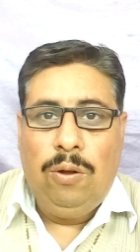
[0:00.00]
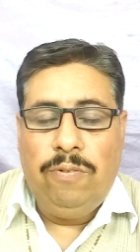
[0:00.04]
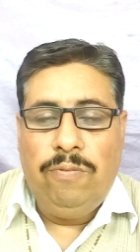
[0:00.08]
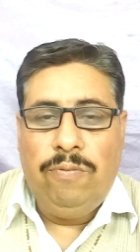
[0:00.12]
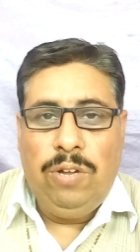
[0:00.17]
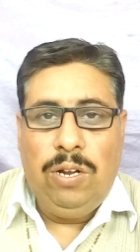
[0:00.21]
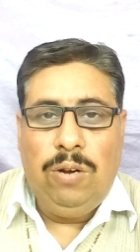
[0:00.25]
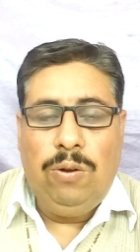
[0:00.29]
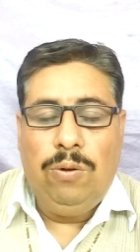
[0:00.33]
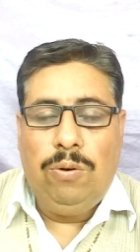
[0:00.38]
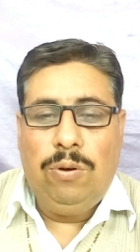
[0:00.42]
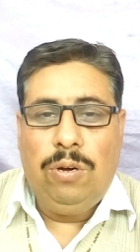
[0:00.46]

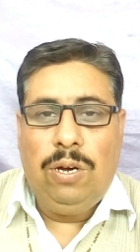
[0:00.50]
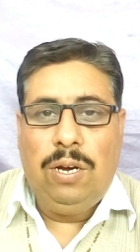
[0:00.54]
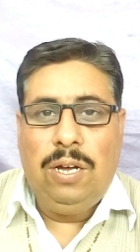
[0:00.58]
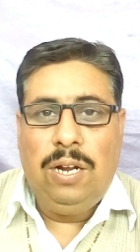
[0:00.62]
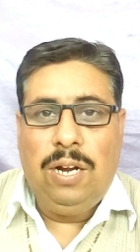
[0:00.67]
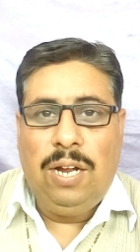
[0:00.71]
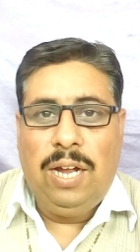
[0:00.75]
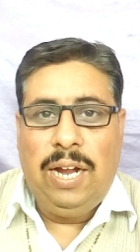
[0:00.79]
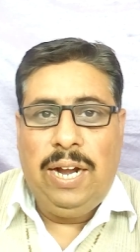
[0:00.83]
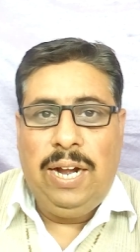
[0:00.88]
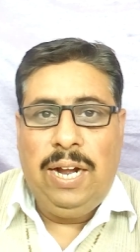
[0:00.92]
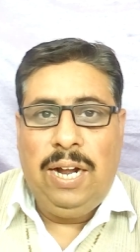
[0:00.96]
वे लोग अगर
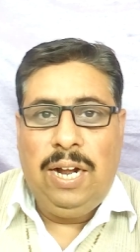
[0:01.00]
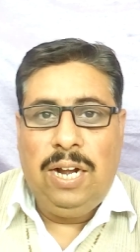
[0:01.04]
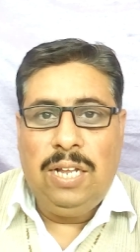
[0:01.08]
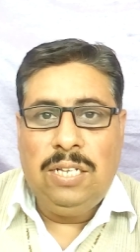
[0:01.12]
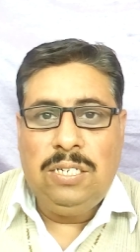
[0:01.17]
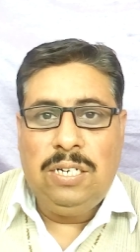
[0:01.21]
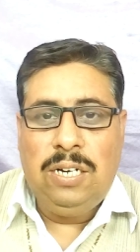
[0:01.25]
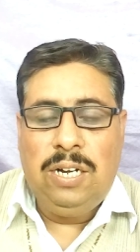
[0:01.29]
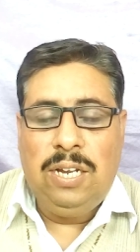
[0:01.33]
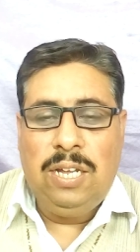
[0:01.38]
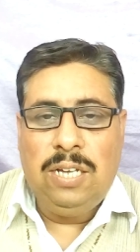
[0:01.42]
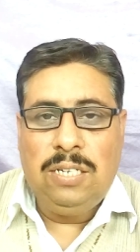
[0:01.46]
हाई
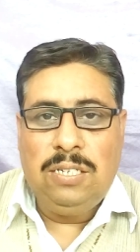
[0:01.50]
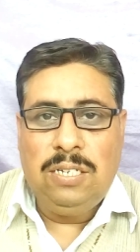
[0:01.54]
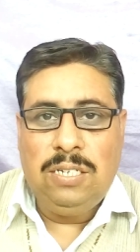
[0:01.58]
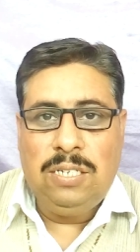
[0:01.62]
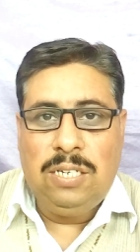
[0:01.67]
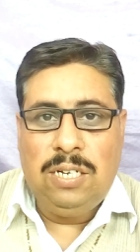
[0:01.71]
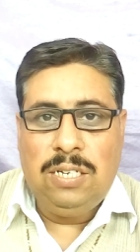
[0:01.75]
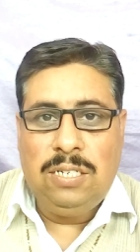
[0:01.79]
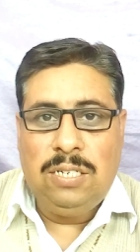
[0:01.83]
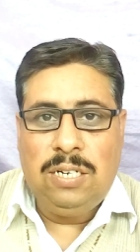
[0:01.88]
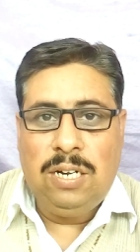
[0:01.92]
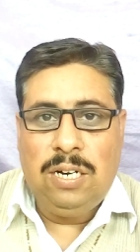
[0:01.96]
इंटेंसिटी
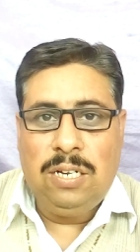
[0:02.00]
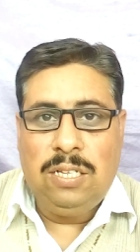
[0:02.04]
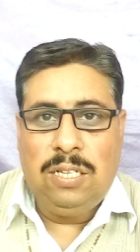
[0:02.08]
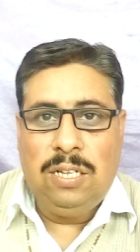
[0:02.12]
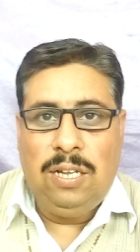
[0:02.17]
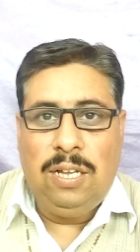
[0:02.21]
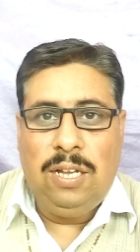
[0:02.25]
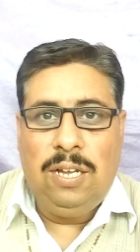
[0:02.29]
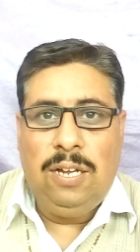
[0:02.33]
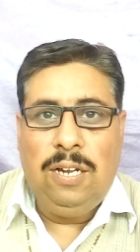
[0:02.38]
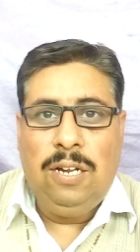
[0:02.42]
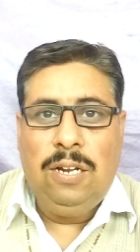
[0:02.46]
एक्सरसाइज करते
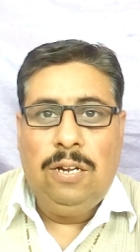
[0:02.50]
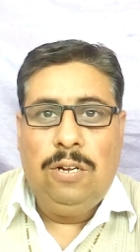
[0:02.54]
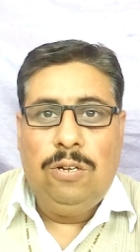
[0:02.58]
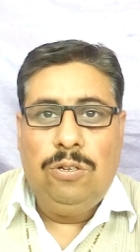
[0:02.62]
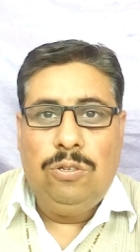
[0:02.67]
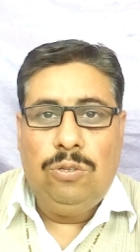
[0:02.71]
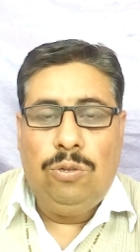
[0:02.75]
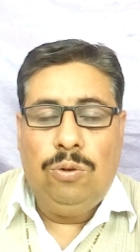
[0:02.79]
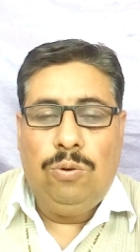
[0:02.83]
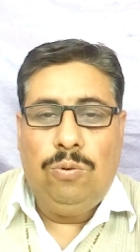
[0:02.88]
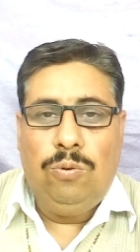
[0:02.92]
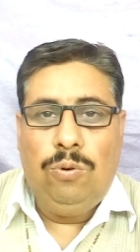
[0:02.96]
हैं
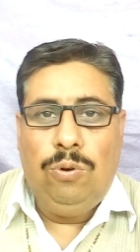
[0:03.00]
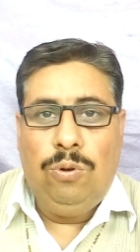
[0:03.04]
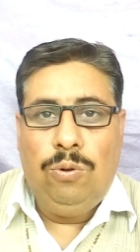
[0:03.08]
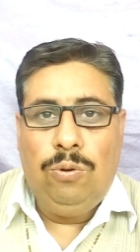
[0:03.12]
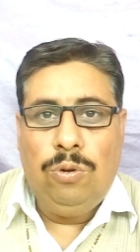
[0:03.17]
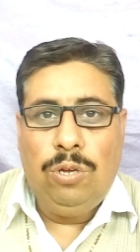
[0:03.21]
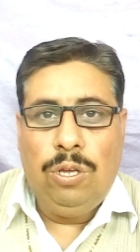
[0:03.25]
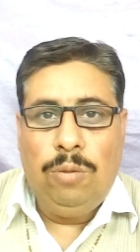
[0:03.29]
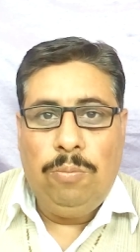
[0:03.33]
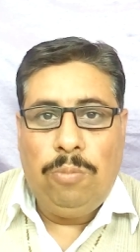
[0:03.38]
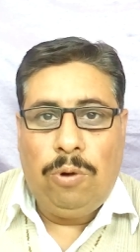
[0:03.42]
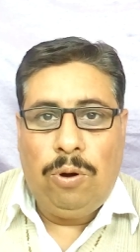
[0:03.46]
तो उन
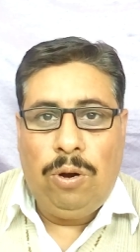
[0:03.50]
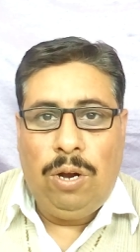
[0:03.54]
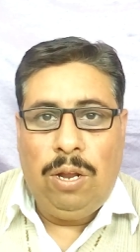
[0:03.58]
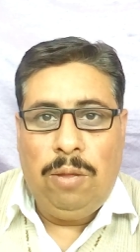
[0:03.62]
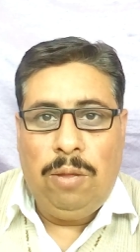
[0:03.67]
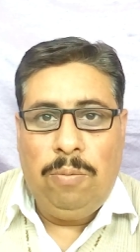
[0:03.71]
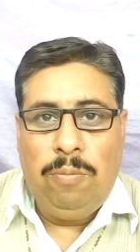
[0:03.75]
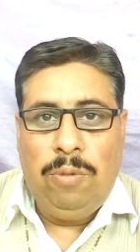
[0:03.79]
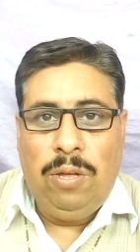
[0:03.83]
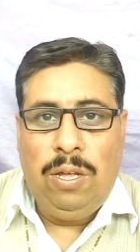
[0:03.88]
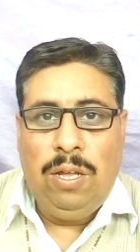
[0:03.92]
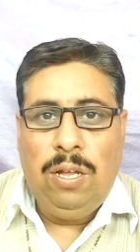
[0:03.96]
लोगों की बॉडी
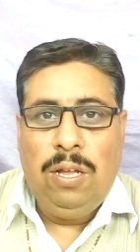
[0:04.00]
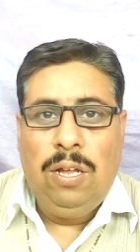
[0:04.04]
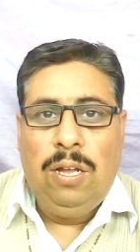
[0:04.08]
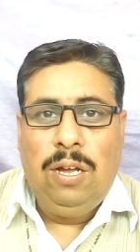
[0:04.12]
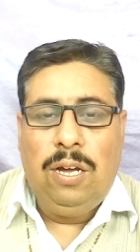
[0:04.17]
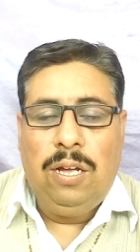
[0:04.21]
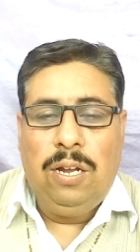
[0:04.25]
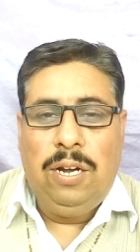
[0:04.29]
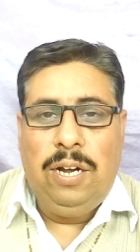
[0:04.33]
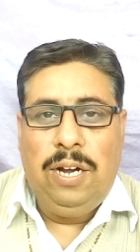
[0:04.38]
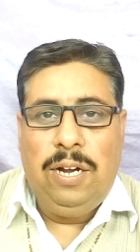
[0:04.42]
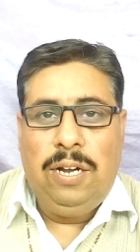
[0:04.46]
में
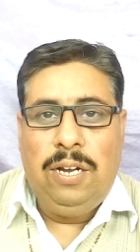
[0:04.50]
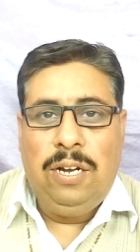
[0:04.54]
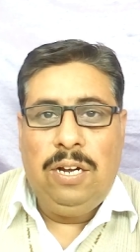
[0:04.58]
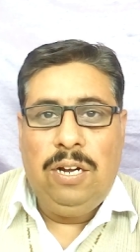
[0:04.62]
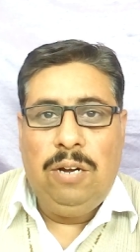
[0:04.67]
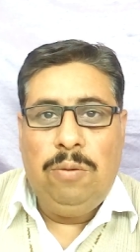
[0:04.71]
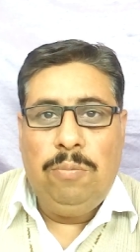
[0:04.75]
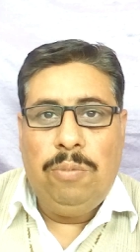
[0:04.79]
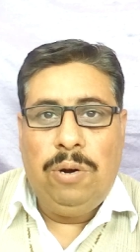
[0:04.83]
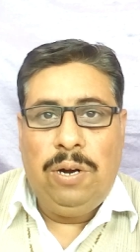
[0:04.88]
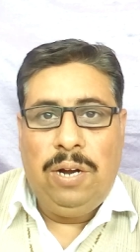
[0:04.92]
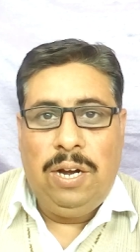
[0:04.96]

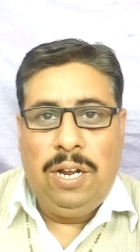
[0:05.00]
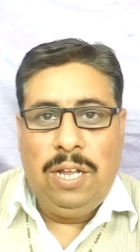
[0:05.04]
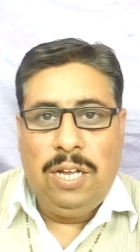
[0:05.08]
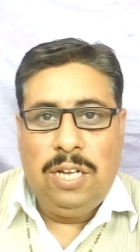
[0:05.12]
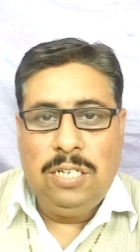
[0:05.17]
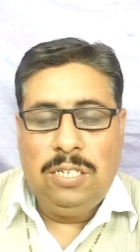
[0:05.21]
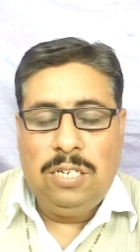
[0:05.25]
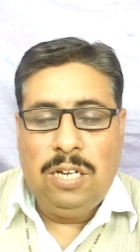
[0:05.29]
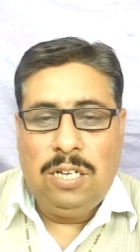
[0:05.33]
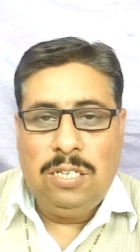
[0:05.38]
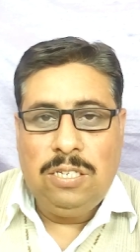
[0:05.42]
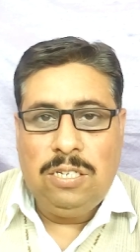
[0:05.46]
क्रिएटिनिन बढ़ने के
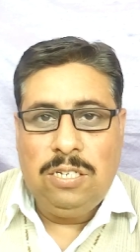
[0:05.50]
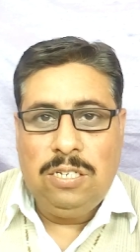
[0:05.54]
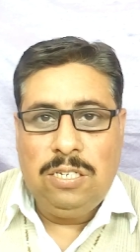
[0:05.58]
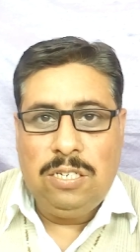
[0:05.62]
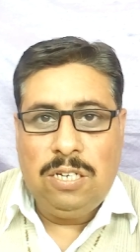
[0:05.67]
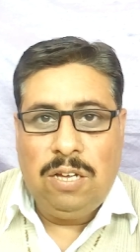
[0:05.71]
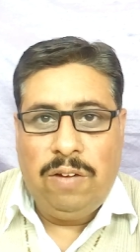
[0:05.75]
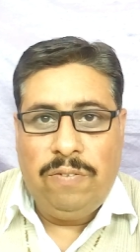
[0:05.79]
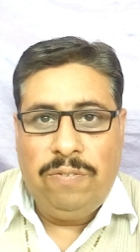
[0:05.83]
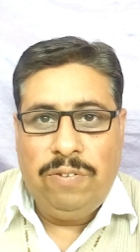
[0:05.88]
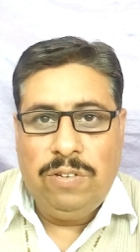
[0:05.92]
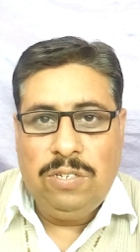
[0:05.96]
चांसेस
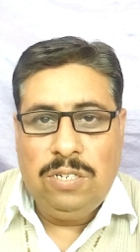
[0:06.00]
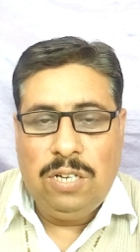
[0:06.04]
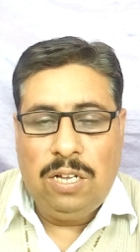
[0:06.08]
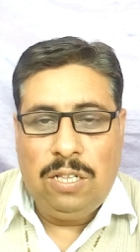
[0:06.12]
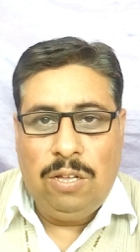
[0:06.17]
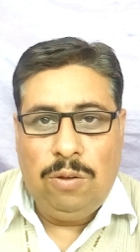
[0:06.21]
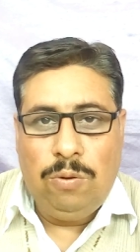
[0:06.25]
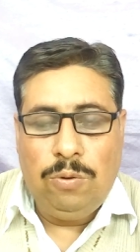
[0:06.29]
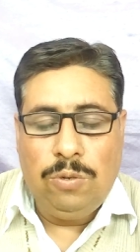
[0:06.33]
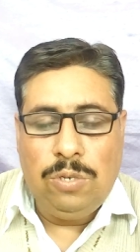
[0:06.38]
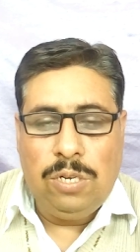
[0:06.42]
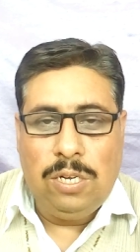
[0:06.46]
काफ़ी ज़्यादा
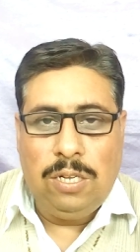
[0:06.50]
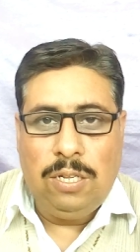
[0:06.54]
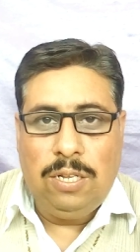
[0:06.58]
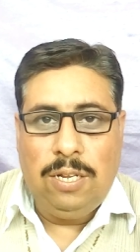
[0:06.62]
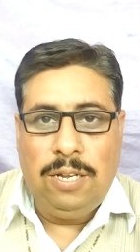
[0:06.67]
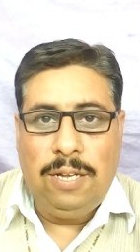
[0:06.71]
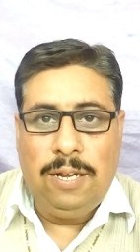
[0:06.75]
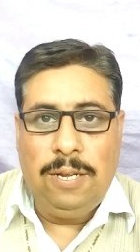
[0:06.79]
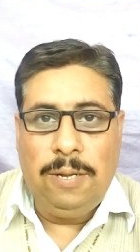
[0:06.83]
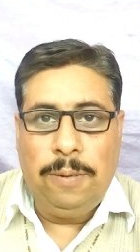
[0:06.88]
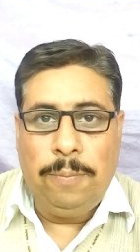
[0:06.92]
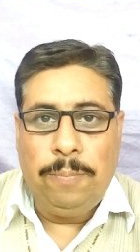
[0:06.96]
हो जाते
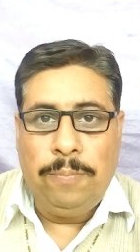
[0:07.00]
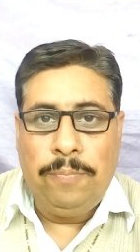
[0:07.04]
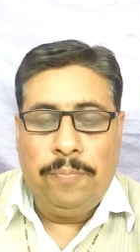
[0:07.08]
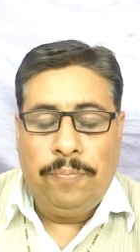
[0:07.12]
हैं